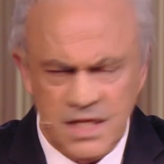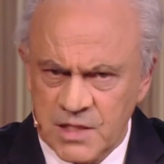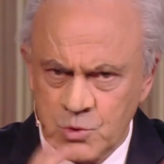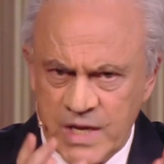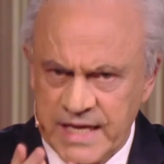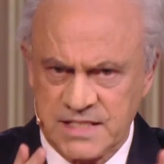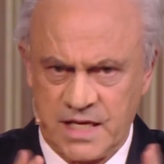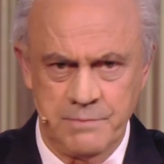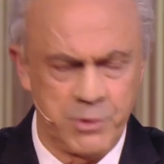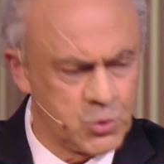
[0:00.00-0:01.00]
della tua casa
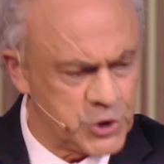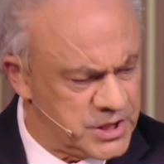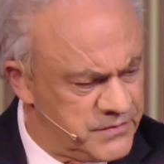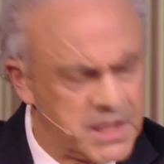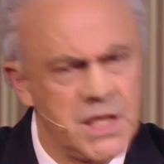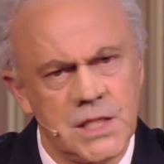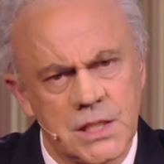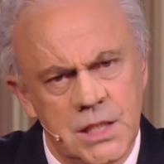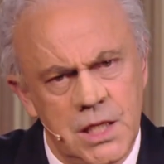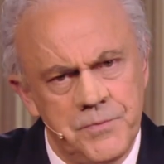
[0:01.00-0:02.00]
che brucia, devi eh.
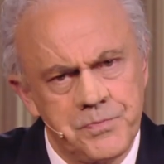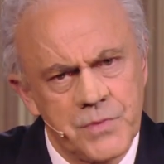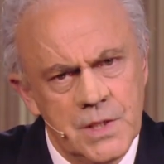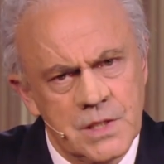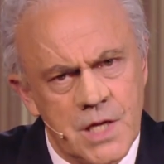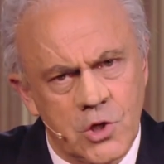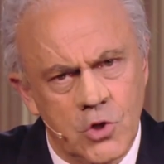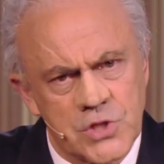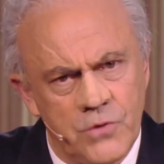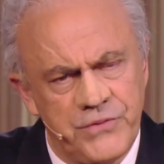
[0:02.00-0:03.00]
chiederti che
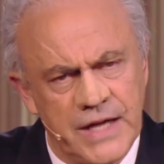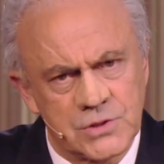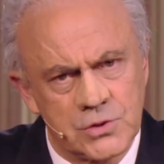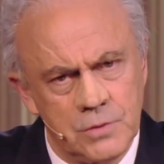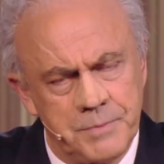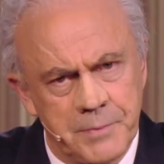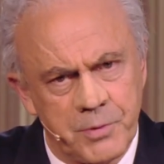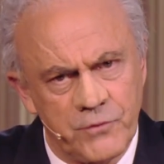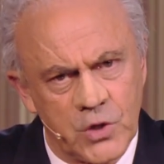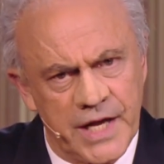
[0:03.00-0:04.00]
cosa ho fatto per
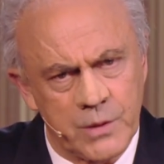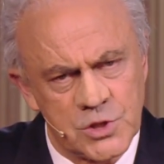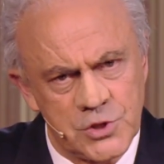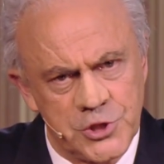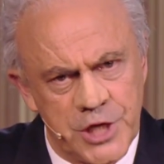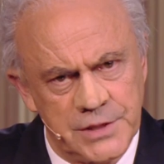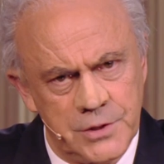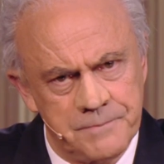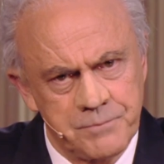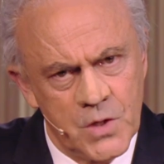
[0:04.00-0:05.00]
provocare questo incendio.
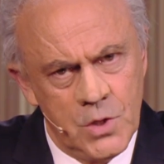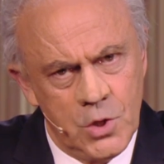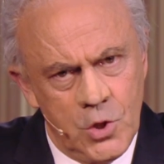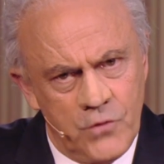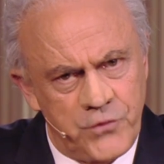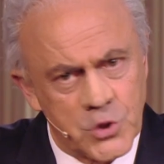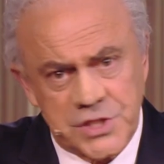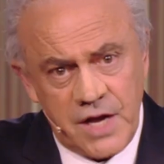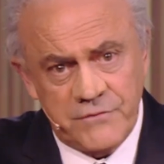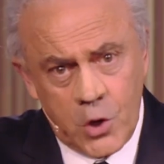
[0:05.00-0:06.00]
Ma no, devi chiedere aiuto.
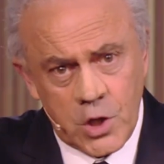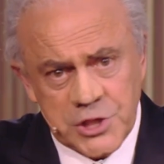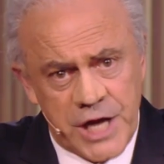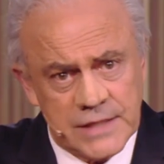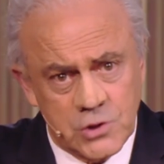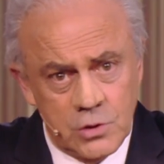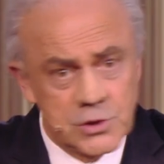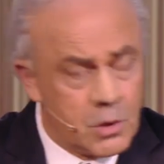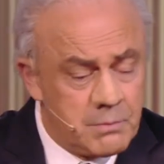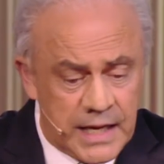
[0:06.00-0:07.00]
Forse avrò basta. lasciato,
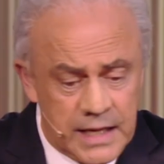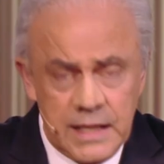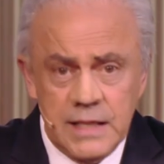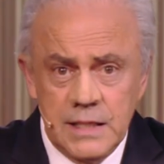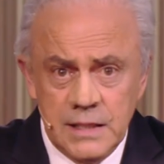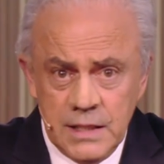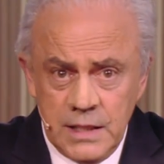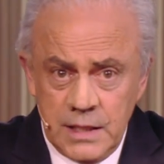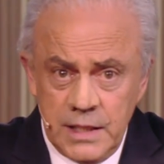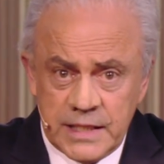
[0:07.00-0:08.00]
insomma eh,
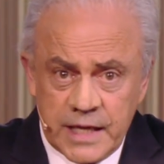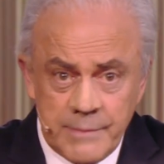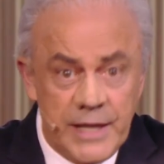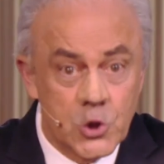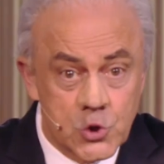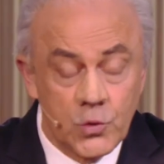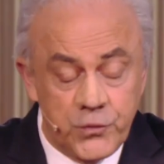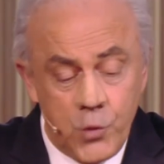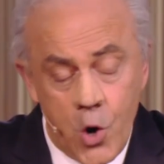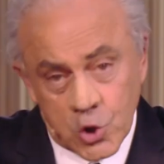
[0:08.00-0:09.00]
il caramello sul
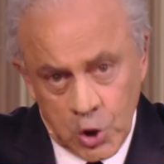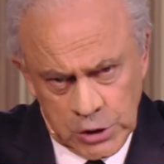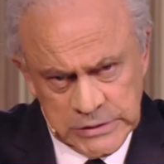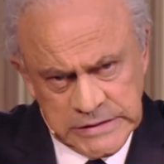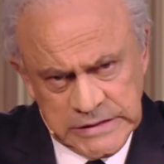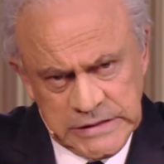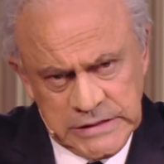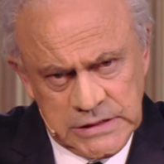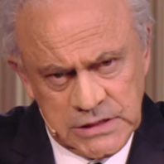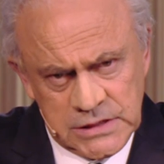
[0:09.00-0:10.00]
fuoco. Ma che
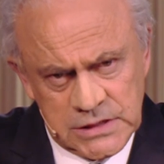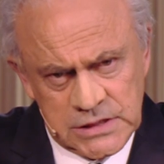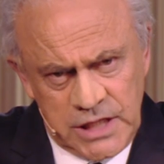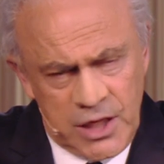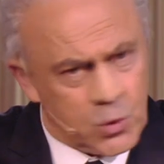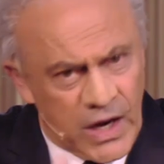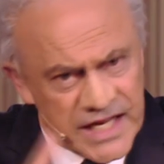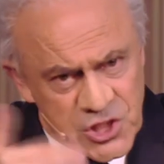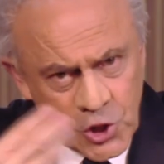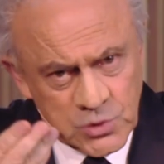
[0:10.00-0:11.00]
caramello? Cosa dici? Il
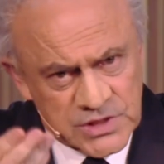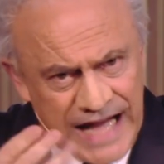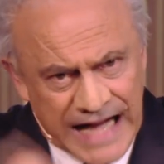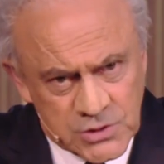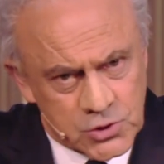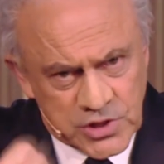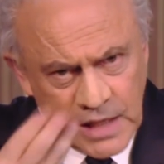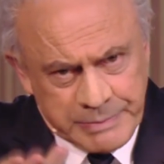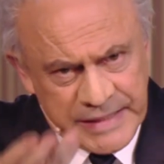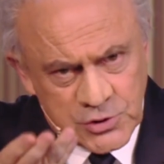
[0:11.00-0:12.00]
quale sondando
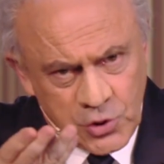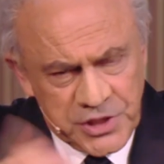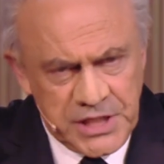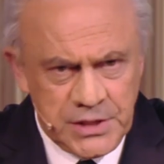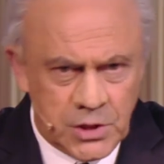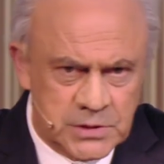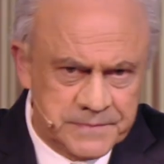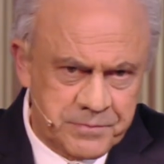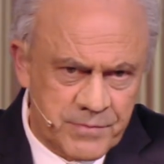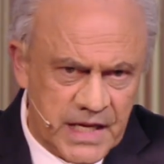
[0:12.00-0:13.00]
dal pentolino no, ma...